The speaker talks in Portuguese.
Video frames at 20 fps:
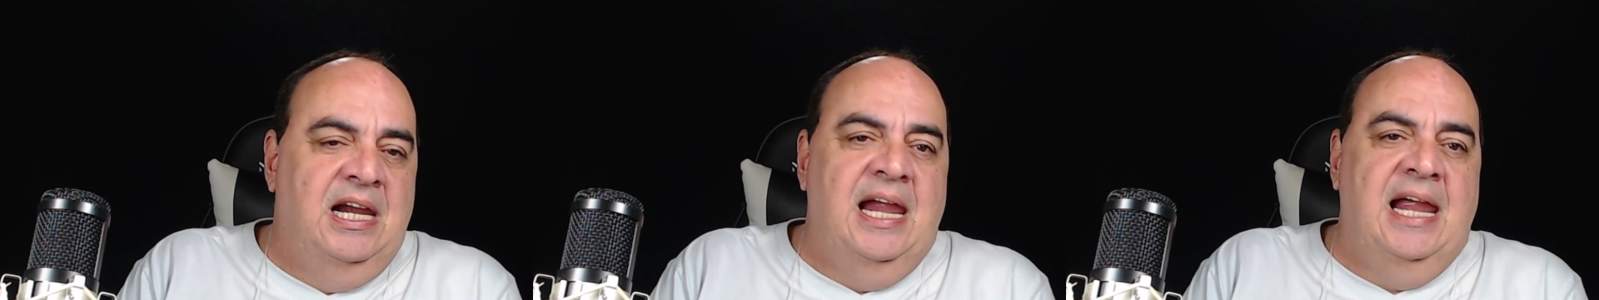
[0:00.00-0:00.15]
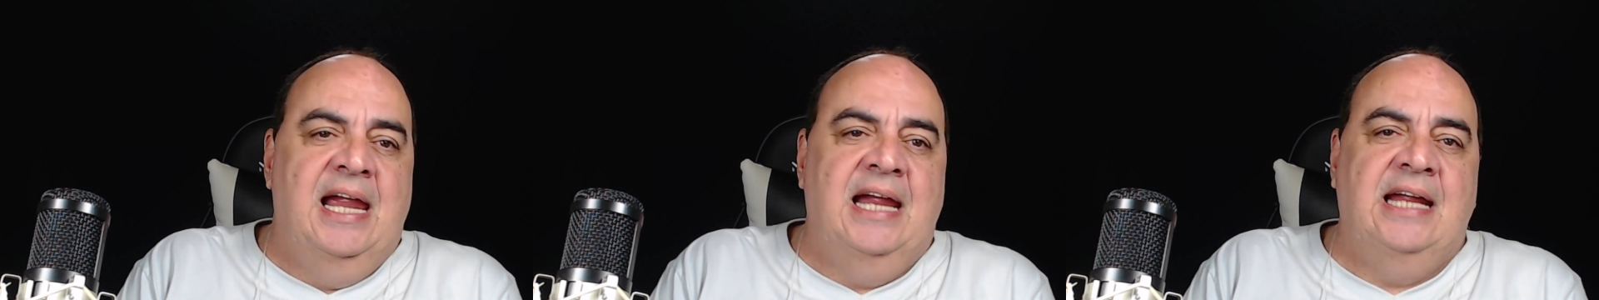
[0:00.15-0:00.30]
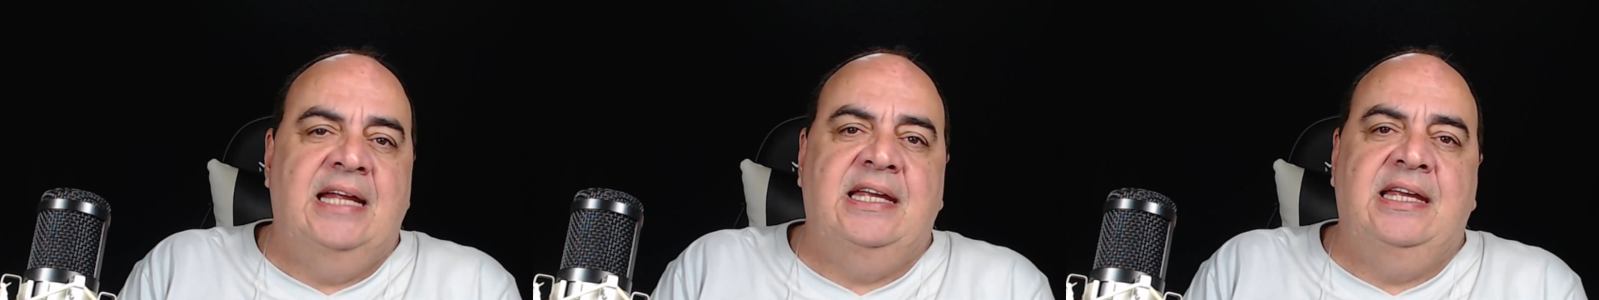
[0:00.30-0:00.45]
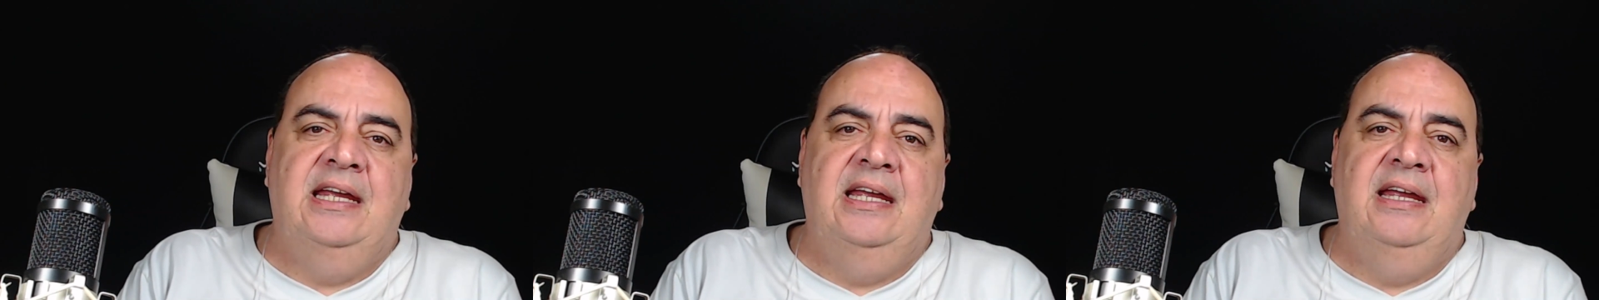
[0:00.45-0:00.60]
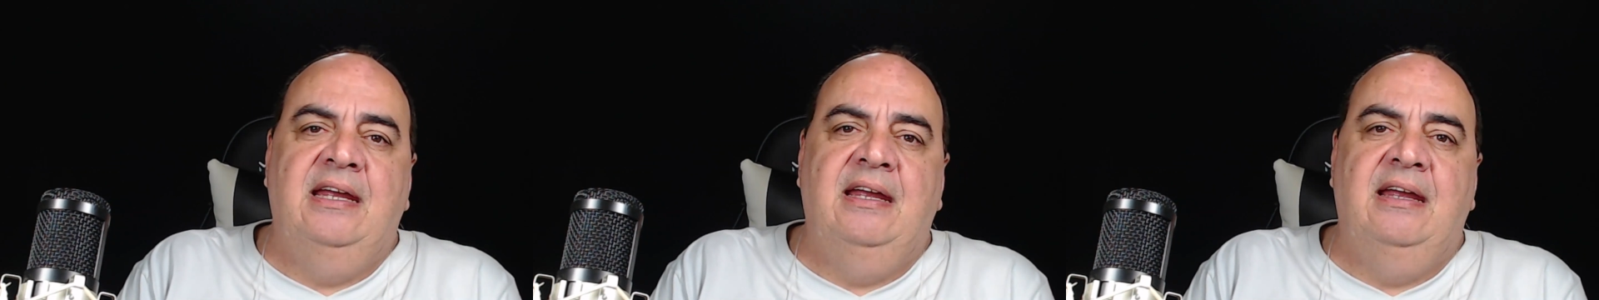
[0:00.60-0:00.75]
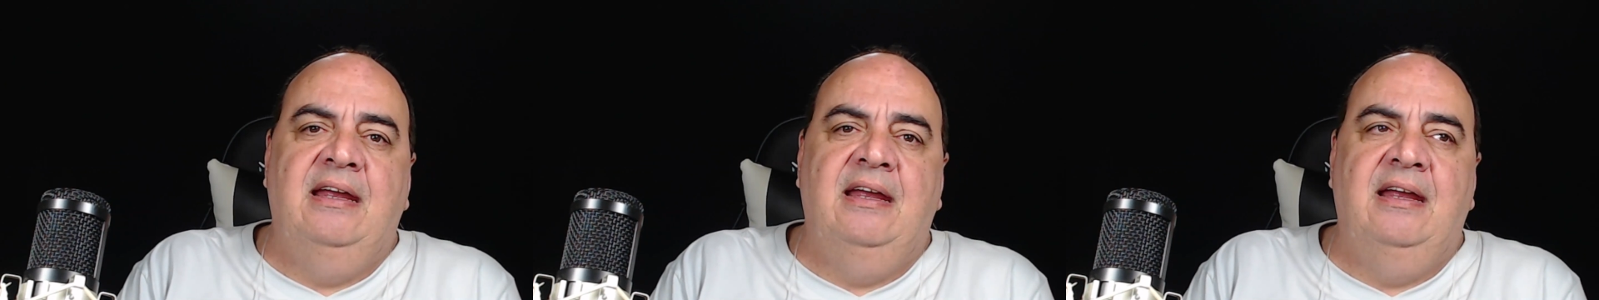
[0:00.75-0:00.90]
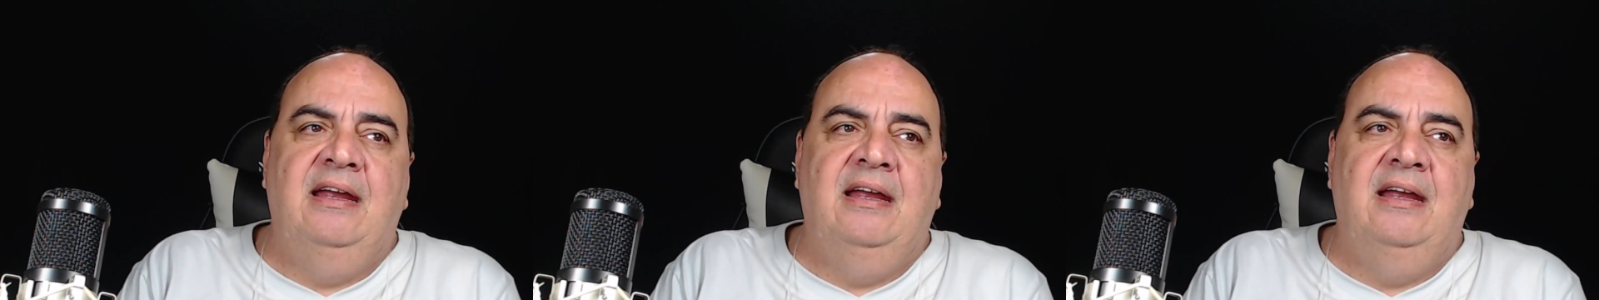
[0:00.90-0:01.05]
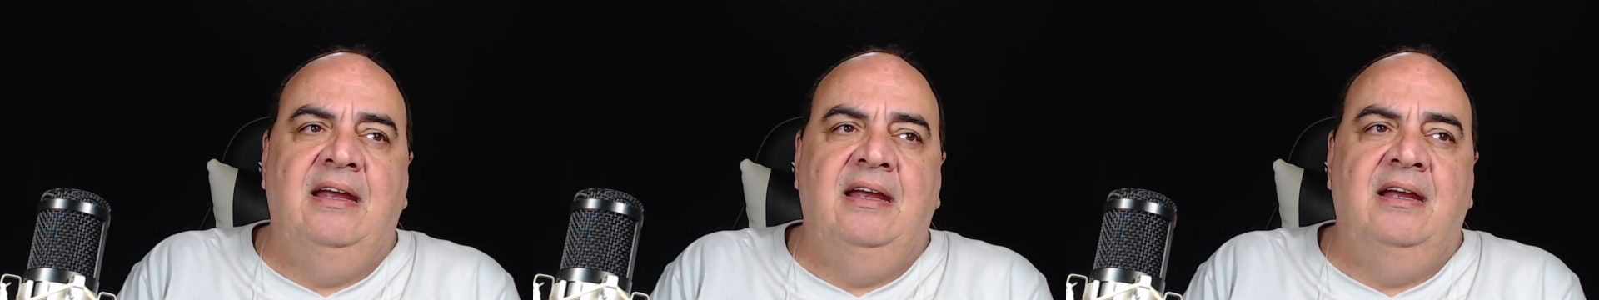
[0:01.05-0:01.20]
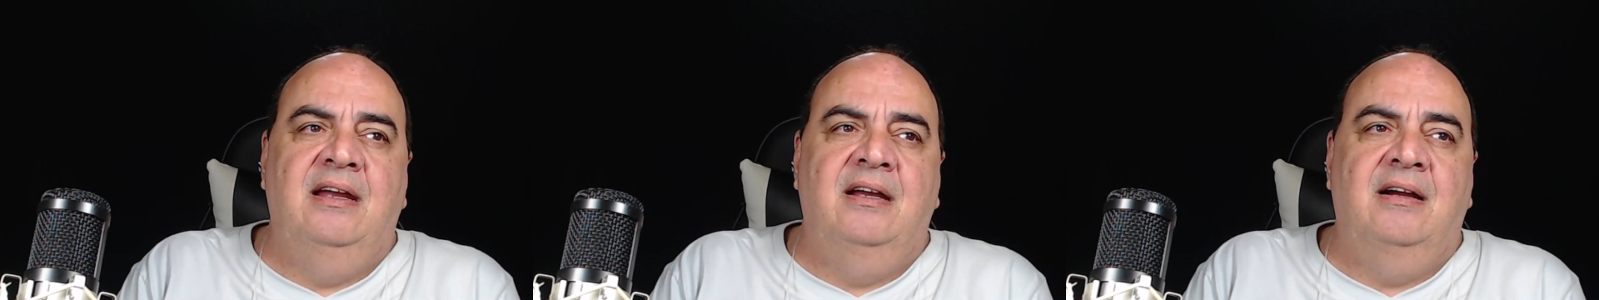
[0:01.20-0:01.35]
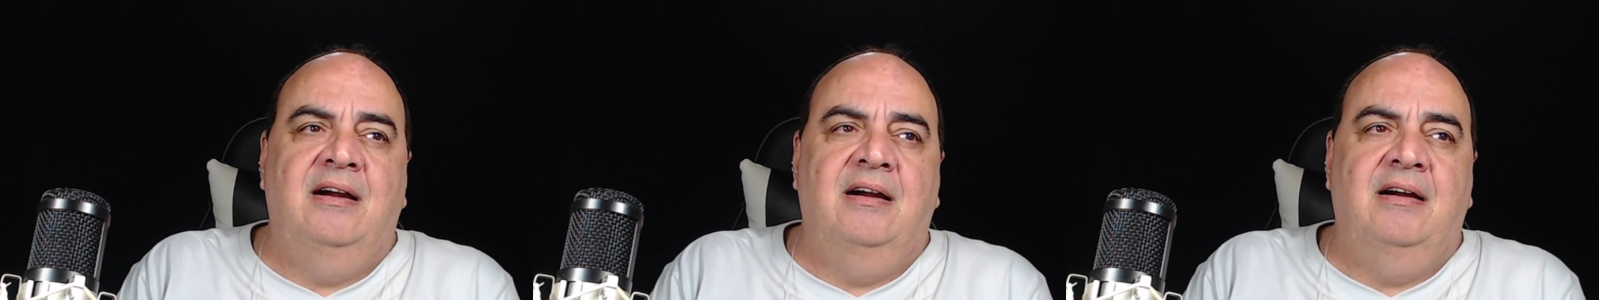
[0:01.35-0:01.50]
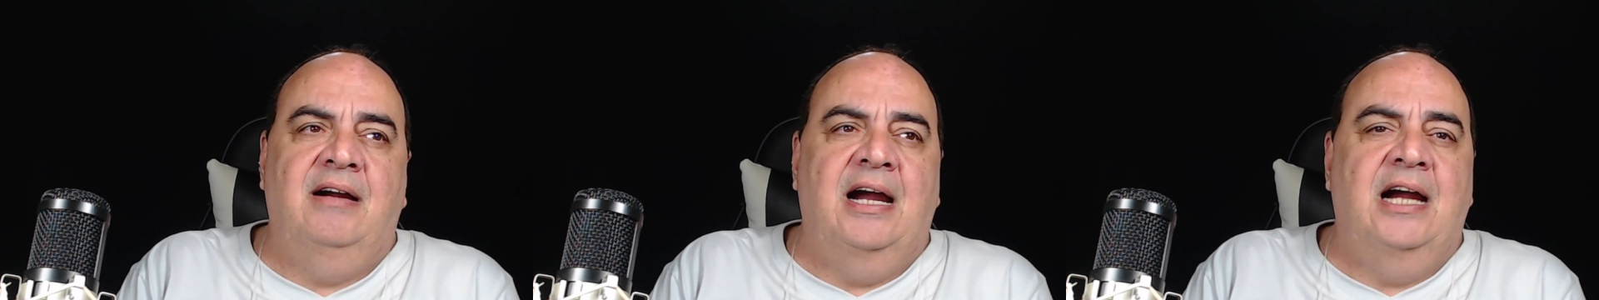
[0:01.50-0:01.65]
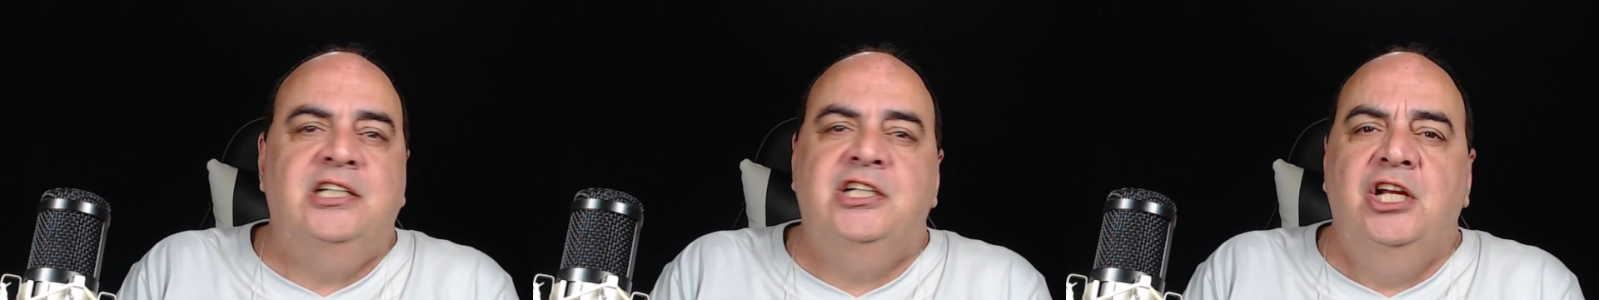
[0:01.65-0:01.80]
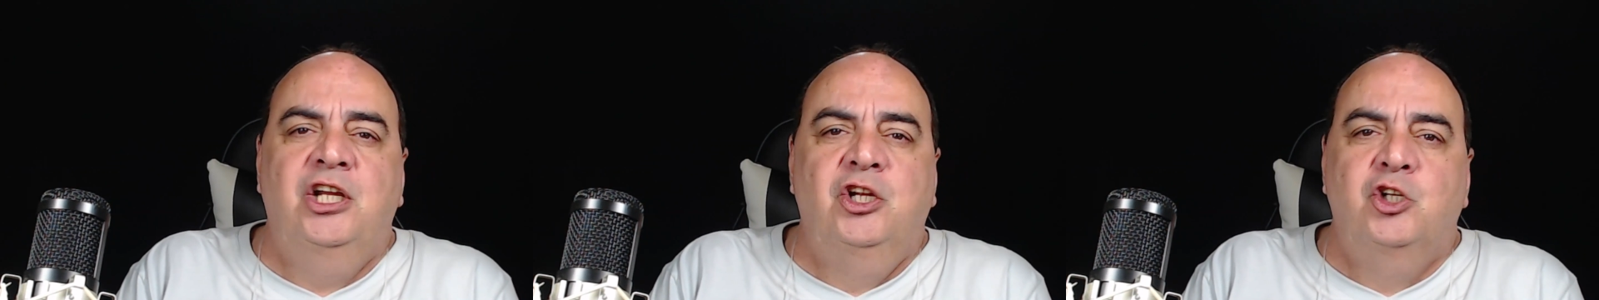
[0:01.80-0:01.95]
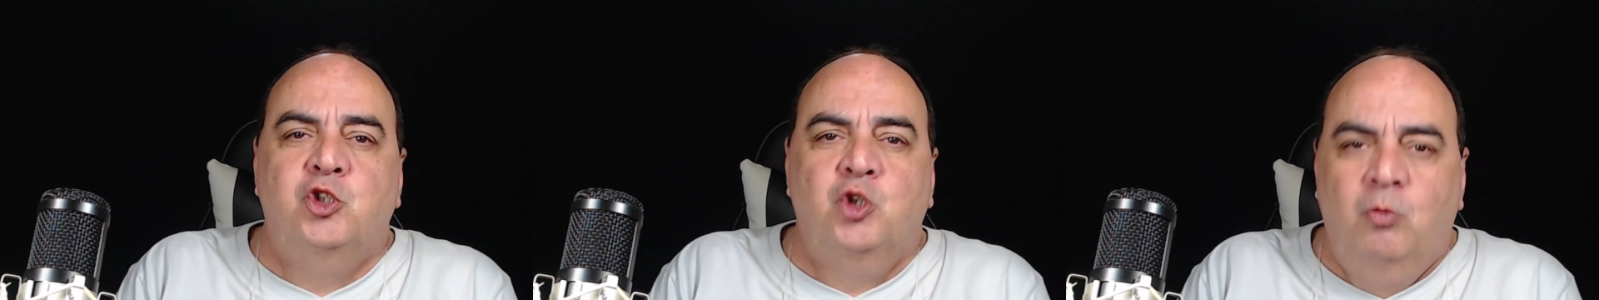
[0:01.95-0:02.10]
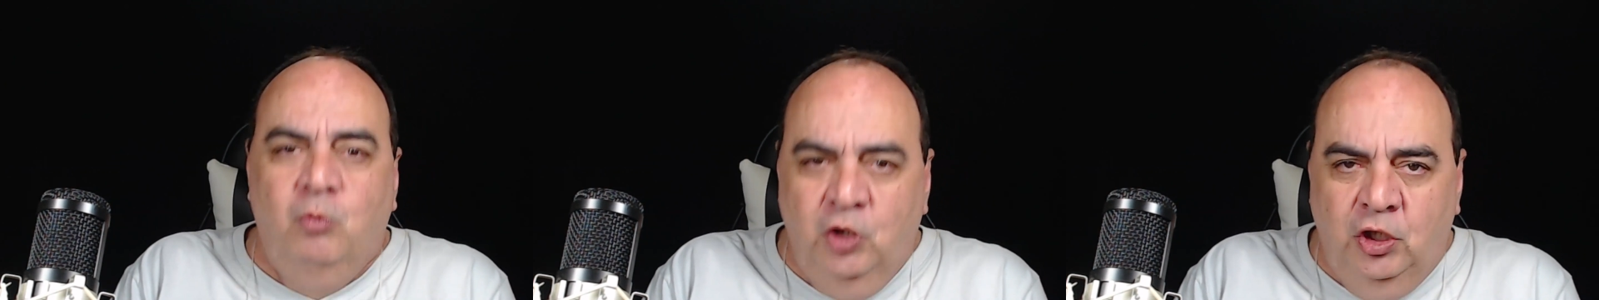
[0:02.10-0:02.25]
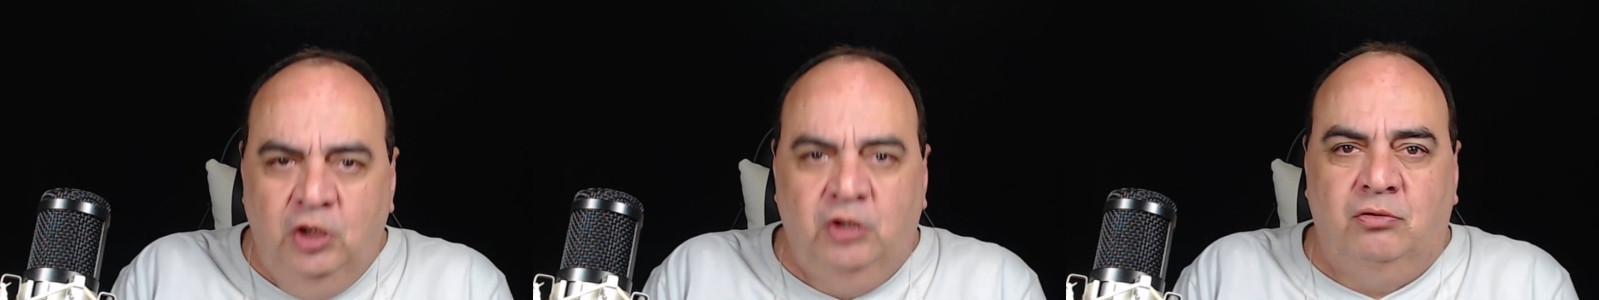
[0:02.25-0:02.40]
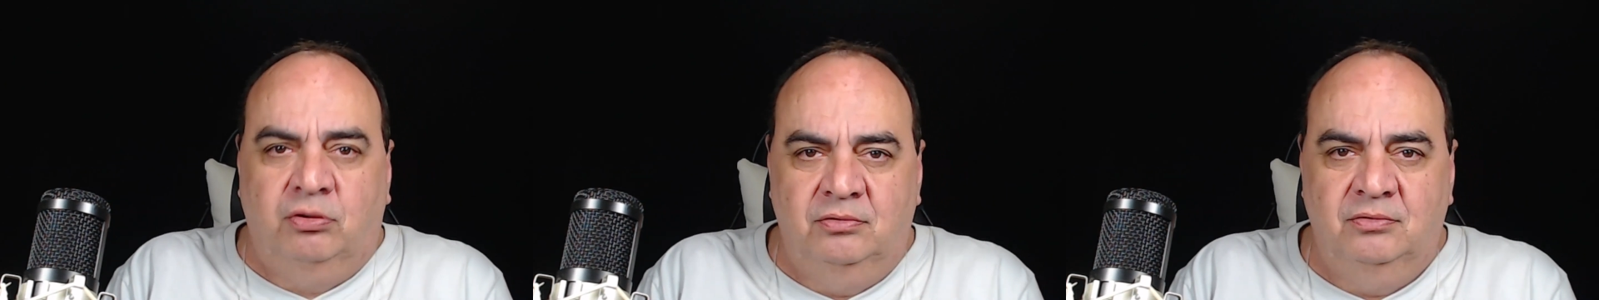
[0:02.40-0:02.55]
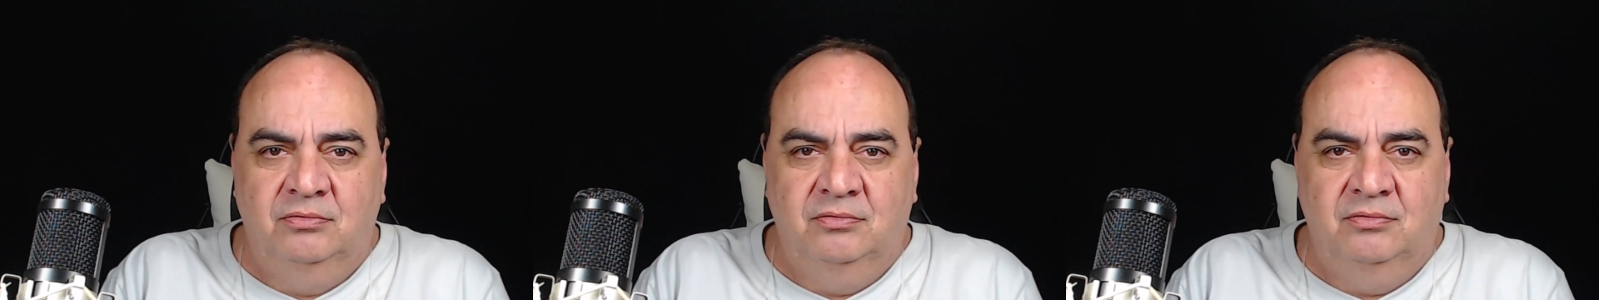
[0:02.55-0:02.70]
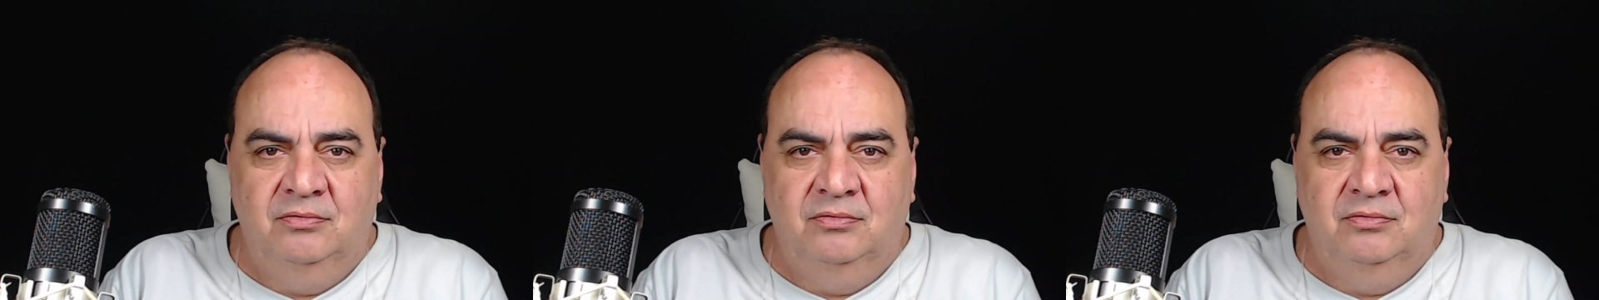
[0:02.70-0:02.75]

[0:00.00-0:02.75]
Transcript: é que agilizou muito.